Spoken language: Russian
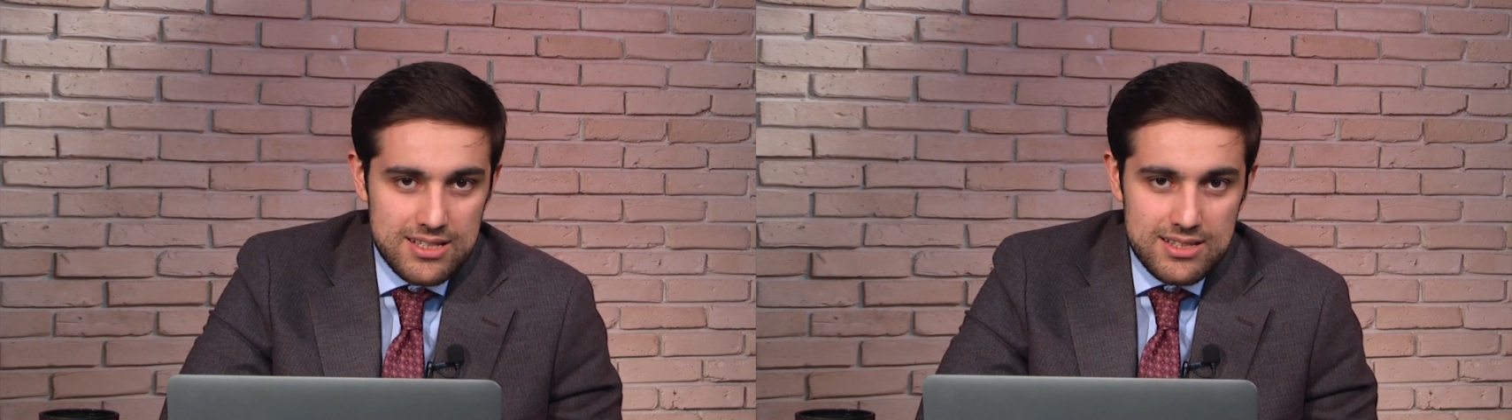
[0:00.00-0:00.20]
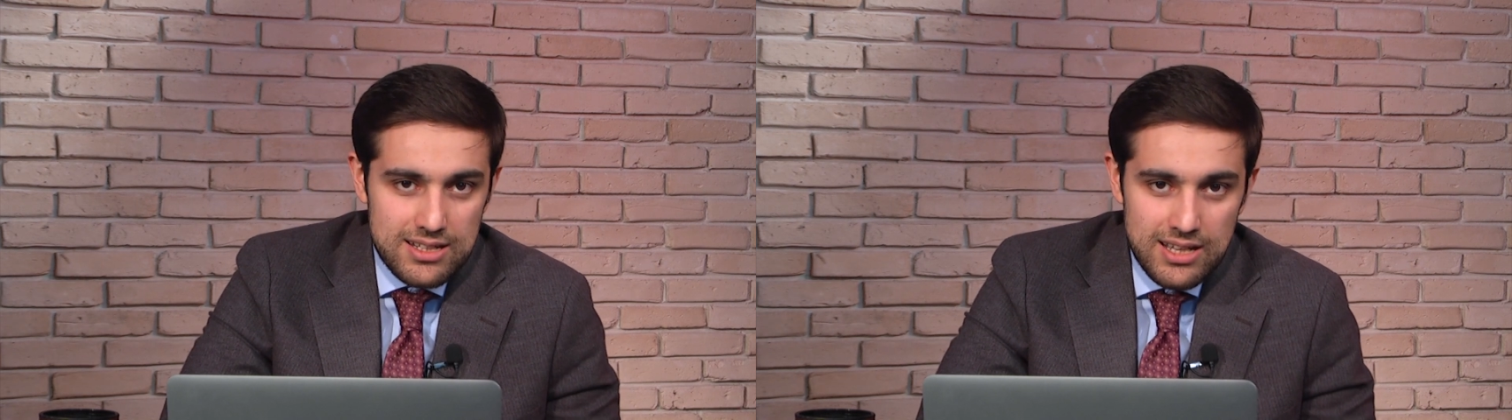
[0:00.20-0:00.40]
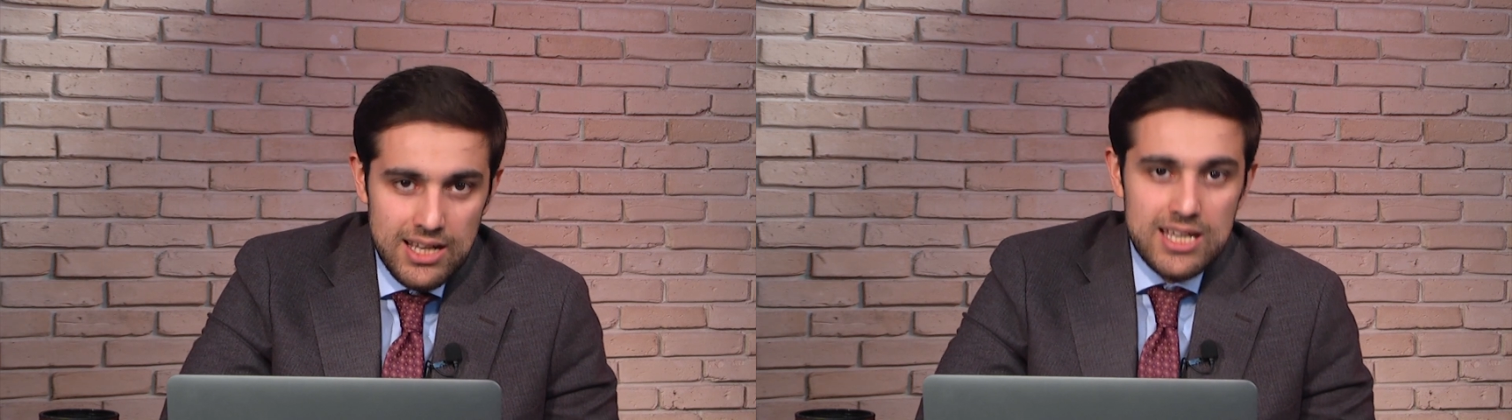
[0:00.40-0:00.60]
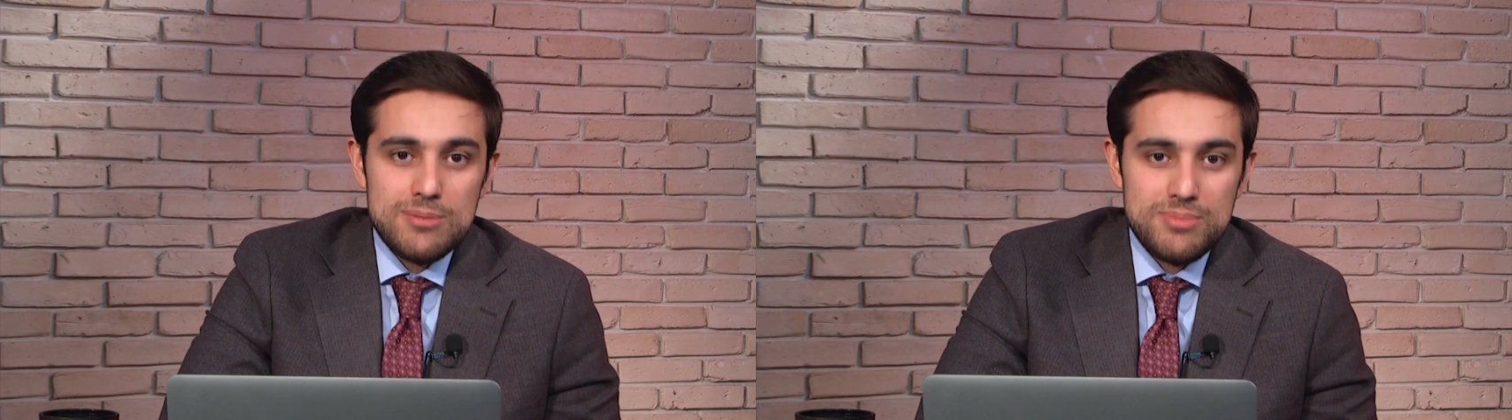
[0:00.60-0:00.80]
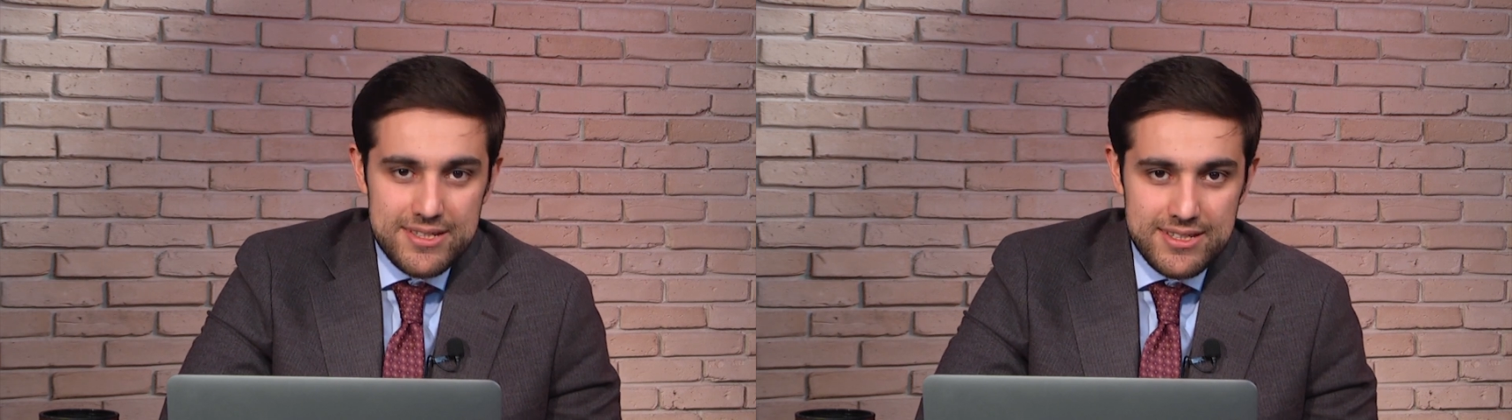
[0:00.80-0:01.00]
это
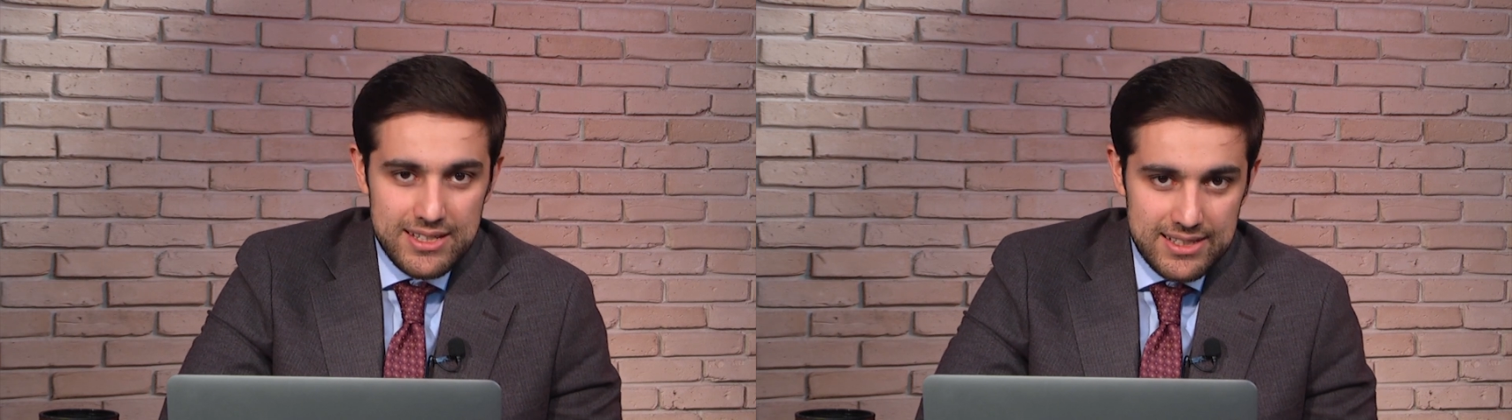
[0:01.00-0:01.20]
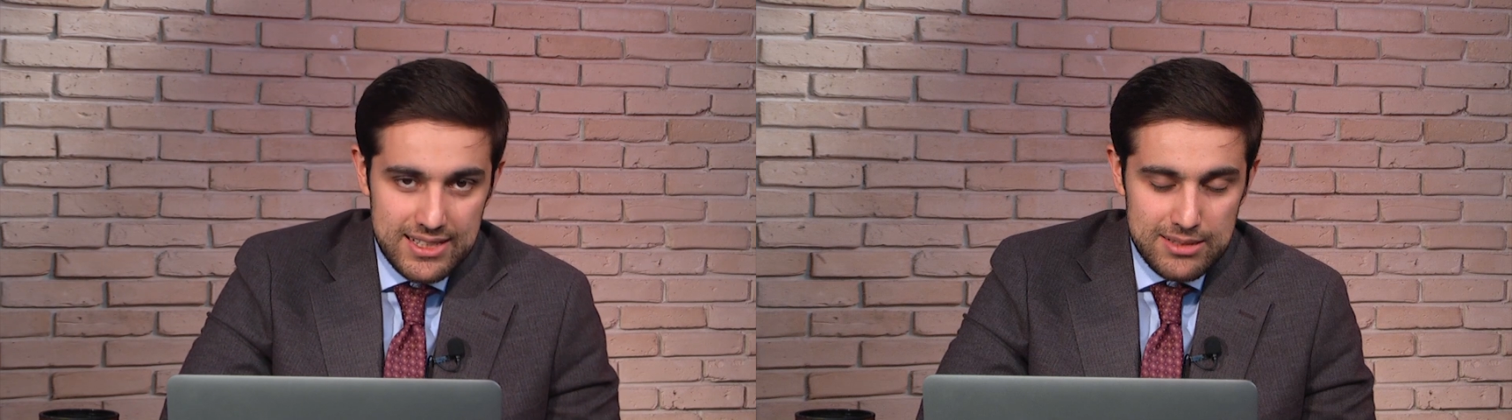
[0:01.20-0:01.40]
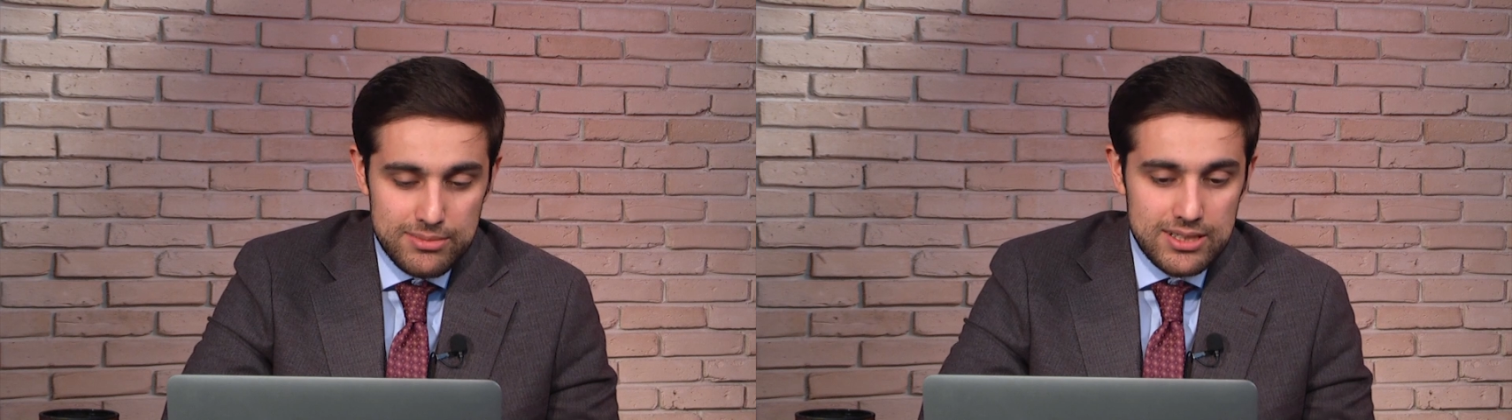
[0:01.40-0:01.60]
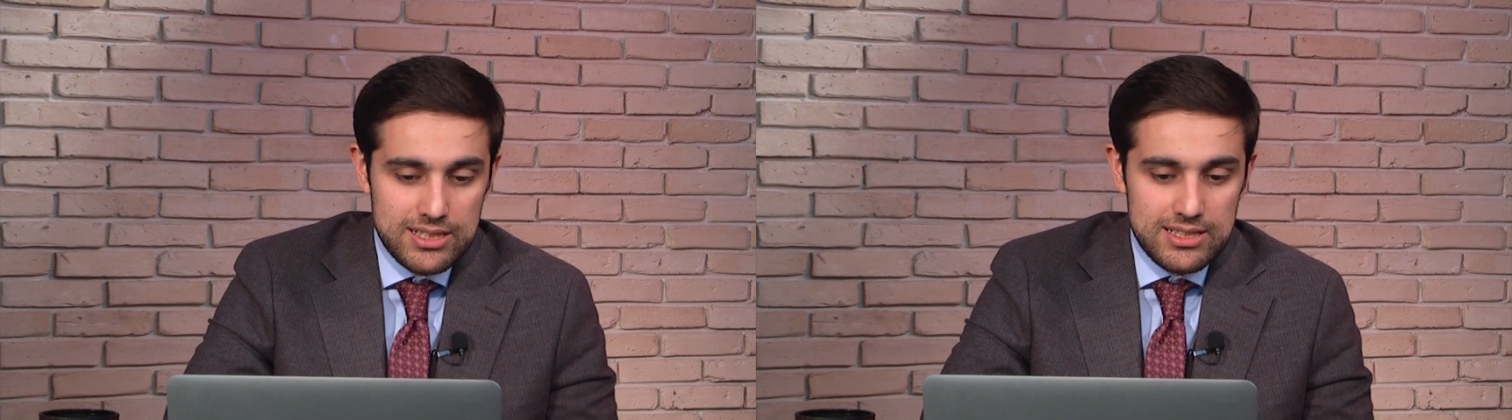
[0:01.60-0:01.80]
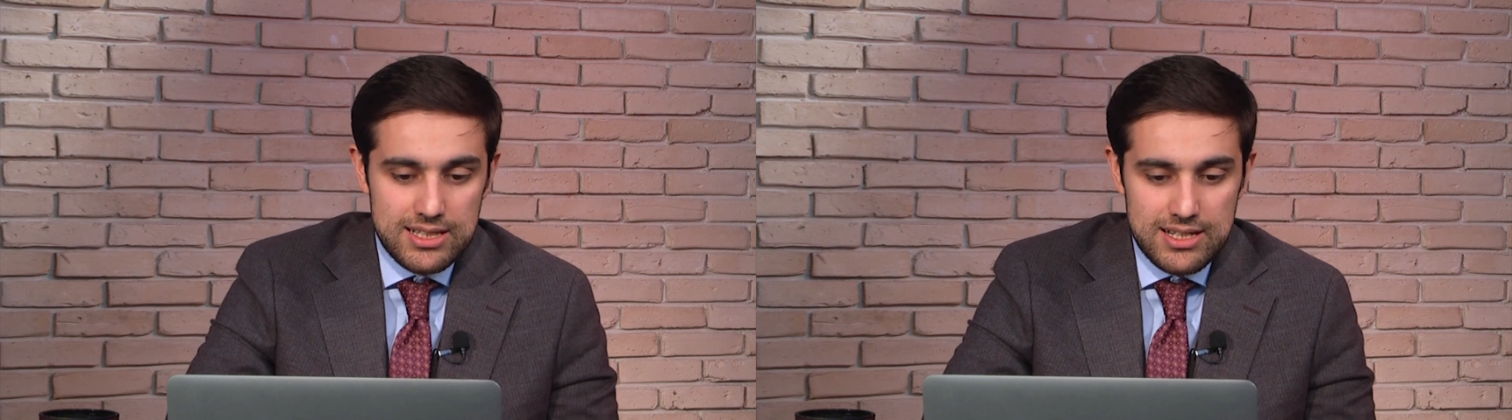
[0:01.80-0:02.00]
и без CNN мы
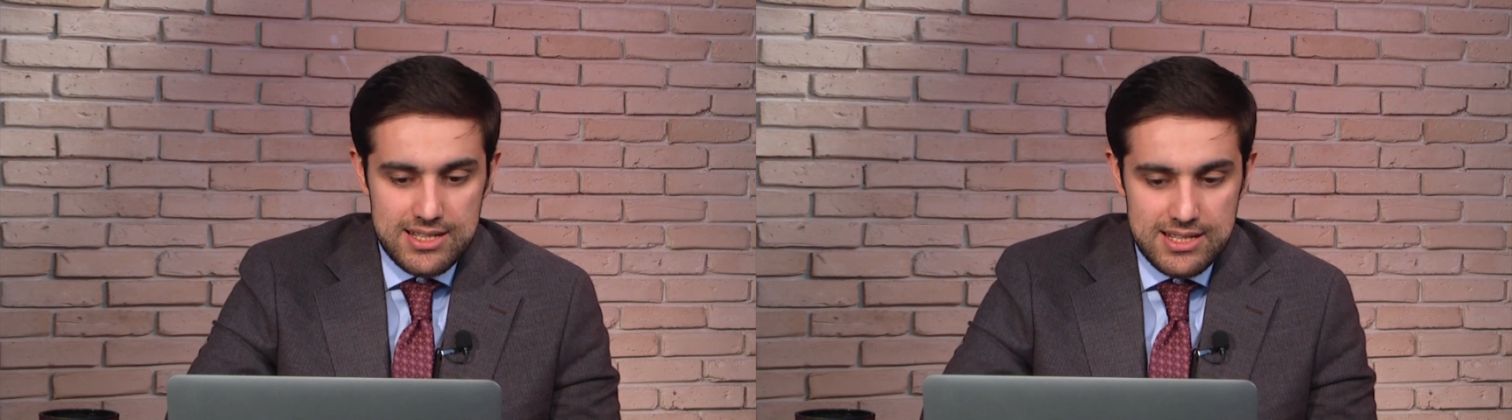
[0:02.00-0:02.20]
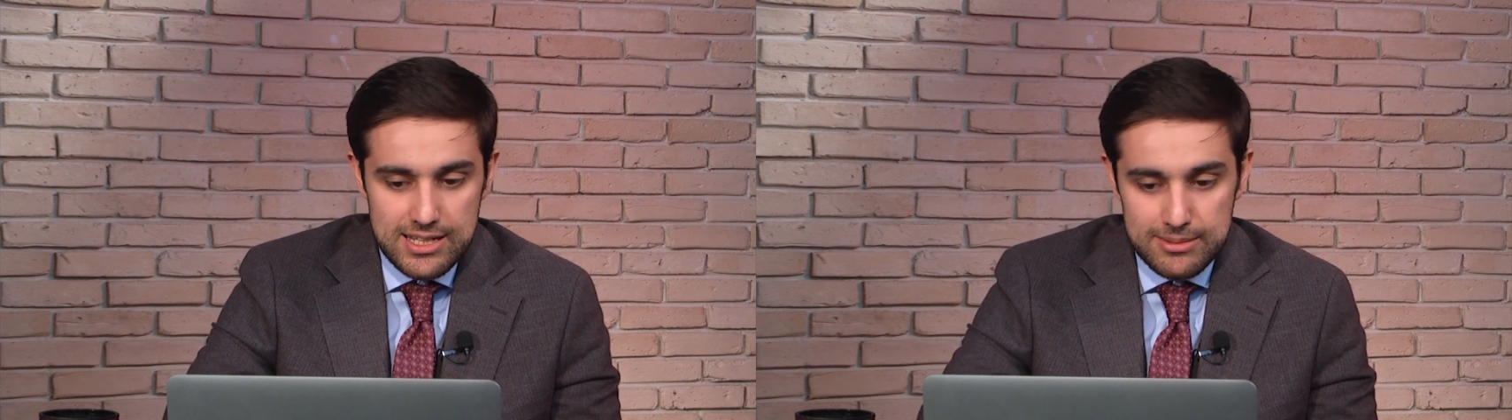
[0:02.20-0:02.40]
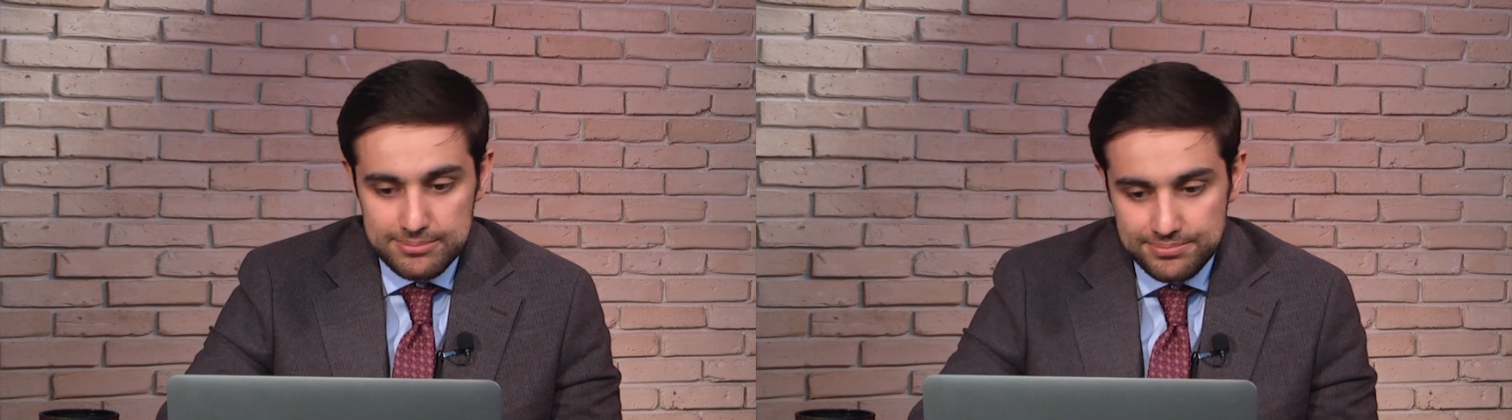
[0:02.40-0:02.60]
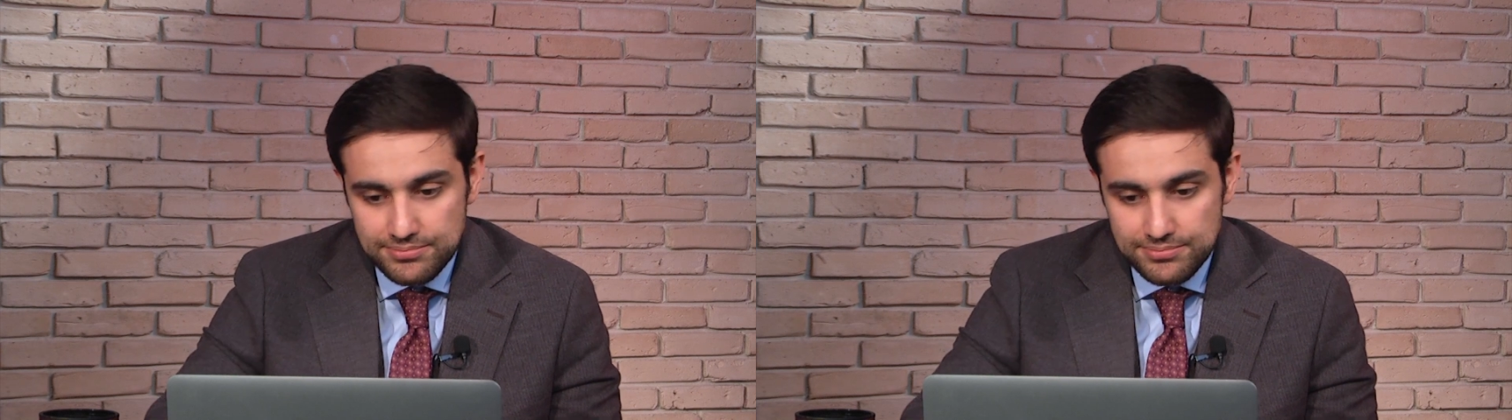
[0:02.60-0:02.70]
и так знаем.